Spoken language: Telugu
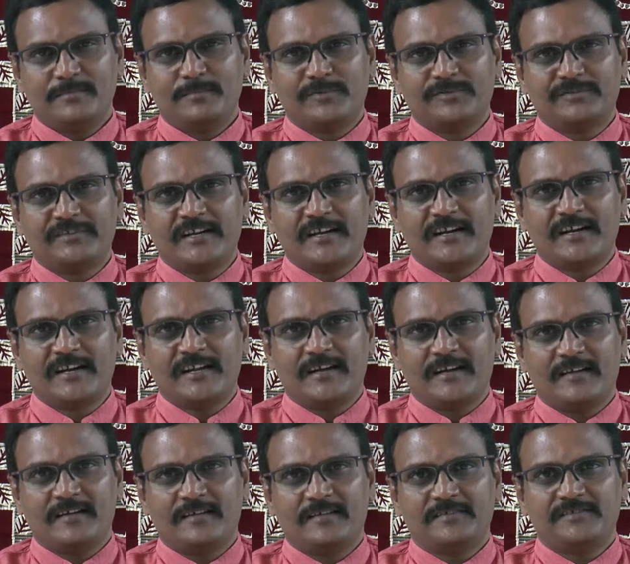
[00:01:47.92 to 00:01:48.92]
ముద్రగడ
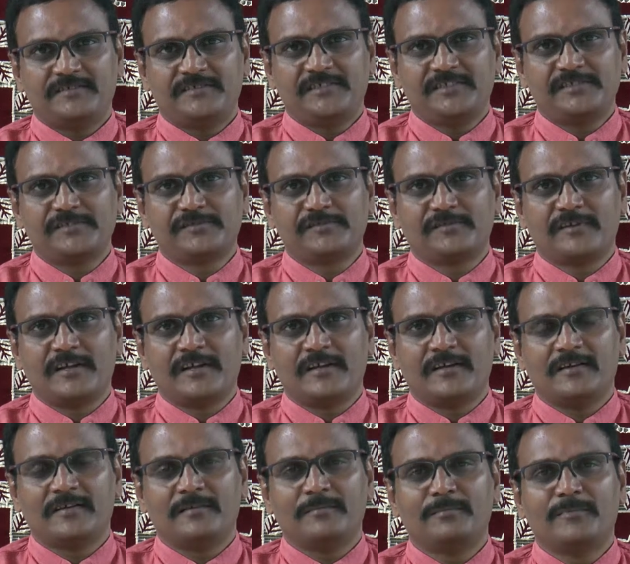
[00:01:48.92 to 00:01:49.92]
చేస్తున్న
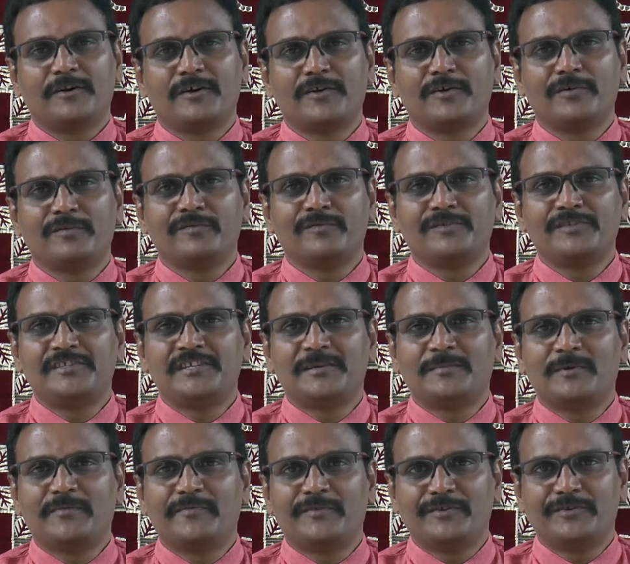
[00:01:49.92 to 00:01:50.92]
మరో
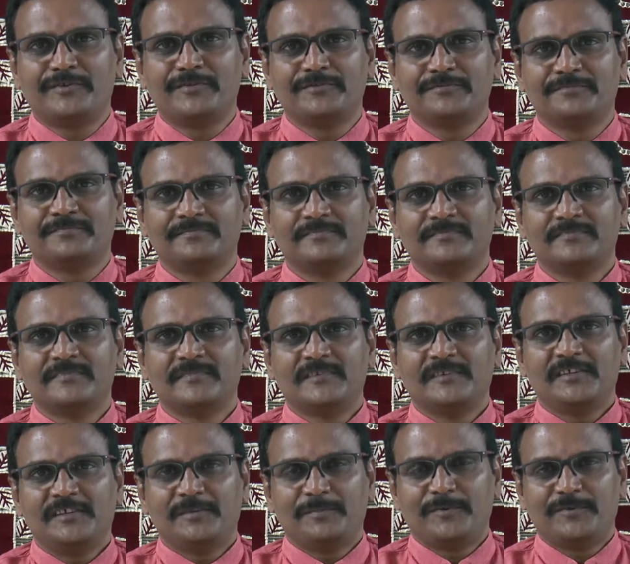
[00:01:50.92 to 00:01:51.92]
ఉద్యమ వ్యూహం
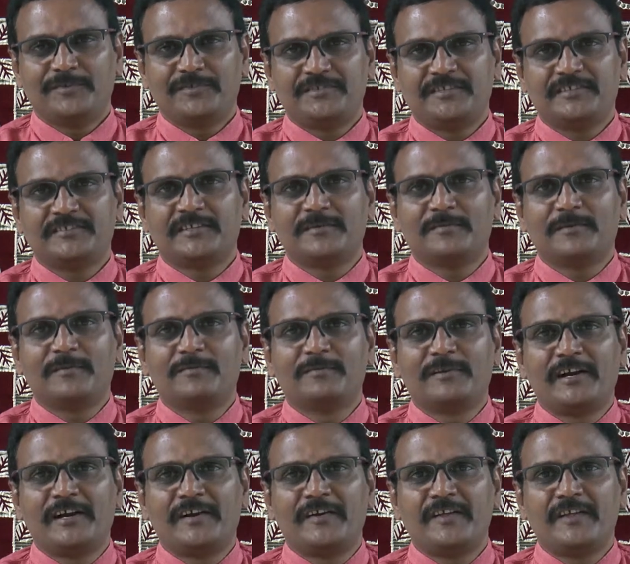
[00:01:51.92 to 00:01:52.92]
ఇప్పుడు చంద్రబాబు
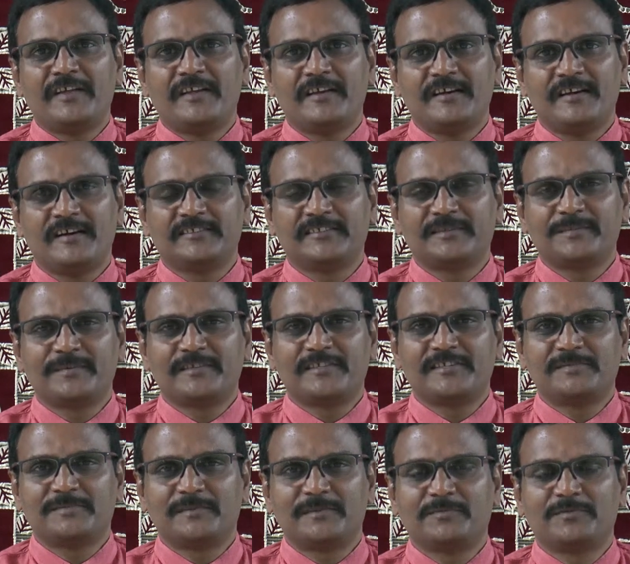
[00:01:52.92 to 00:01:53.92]
నాయుడిని
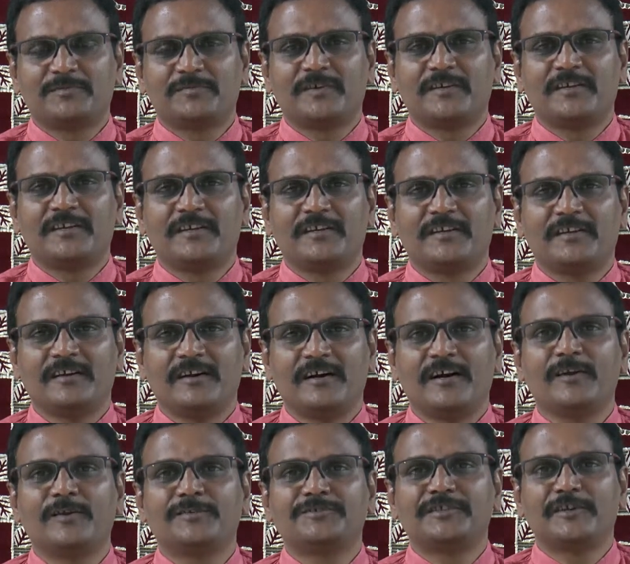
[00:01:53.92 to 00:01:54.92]
ఆంధ్రప్రదేశ్ ప్రభుత్వాన్ని
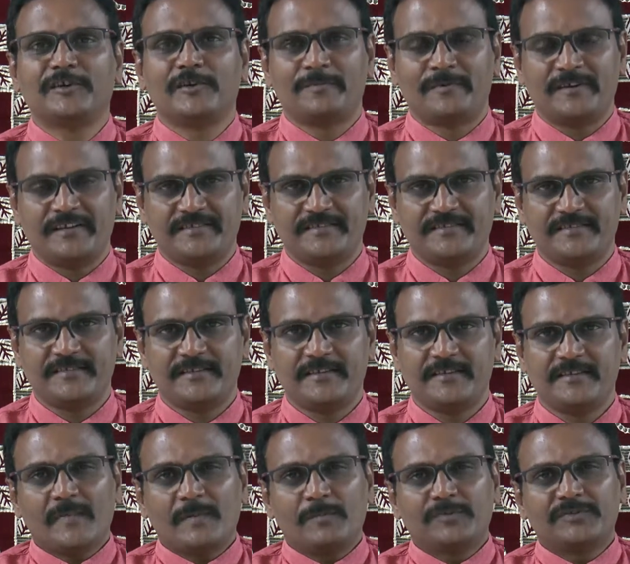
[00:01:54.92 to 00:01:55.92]
ఆలోచనలో పడేసింది
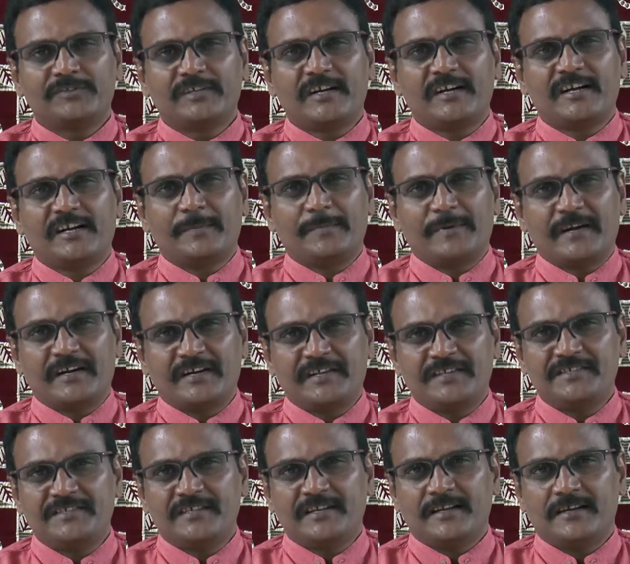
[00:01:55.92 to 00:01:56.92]
ముద్రగడ
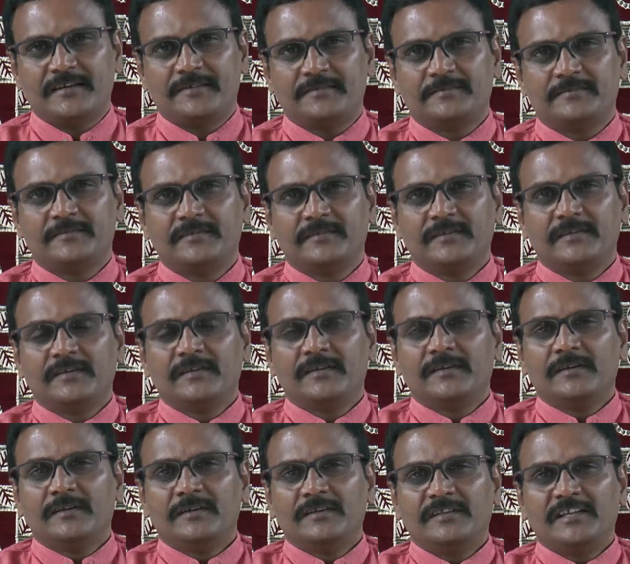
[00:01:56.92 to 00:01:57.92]
ప్రకటించిన
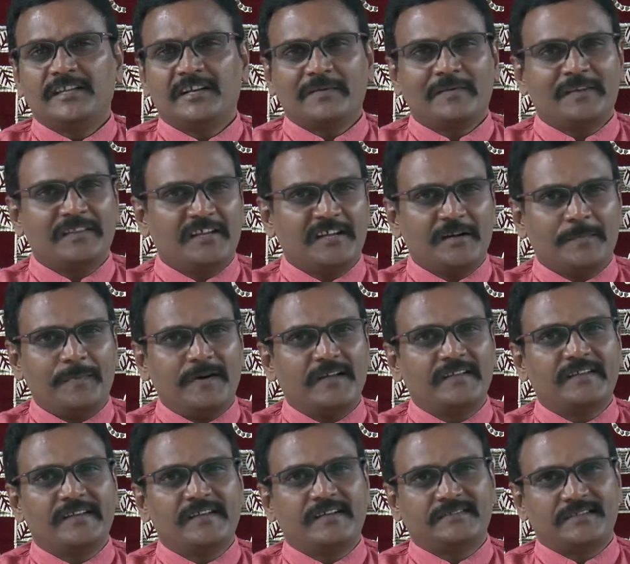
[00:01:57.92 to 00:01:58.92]
నిరవధిక
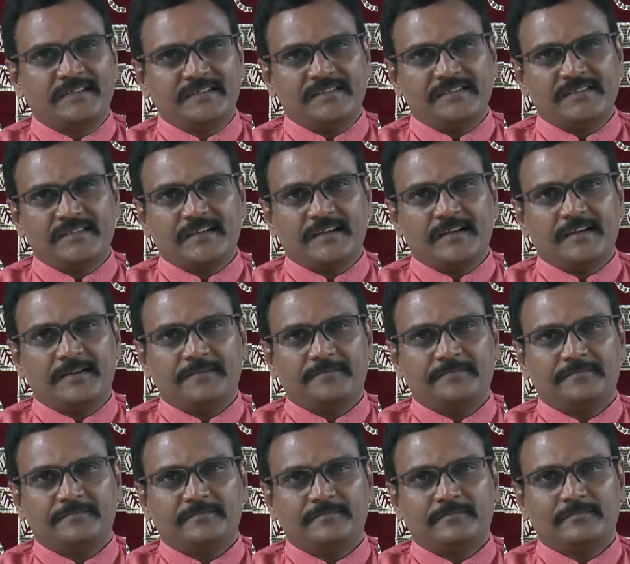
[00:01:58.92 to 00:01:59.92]
పాదయాత్ర దిశగా
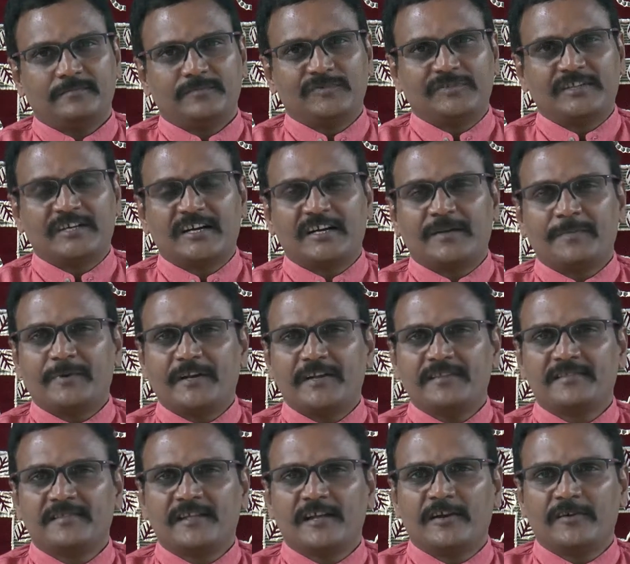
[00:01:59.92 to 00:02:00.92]
ముద్రగడ
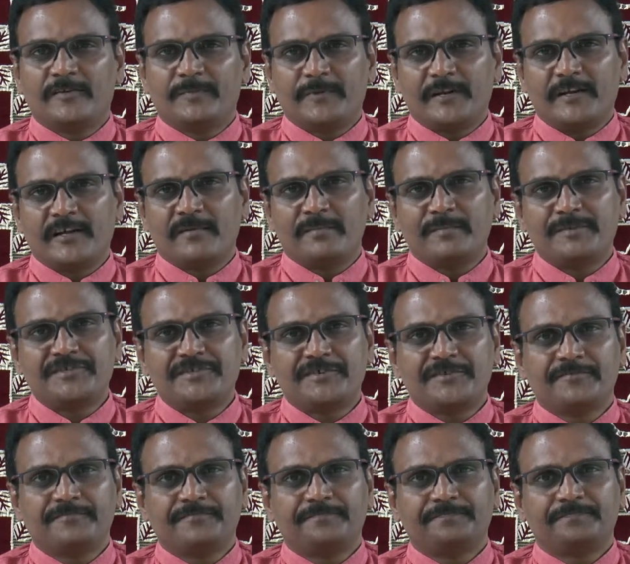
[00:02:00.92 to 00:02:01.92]
ప్రయత్నాలను ప్రారంభించడం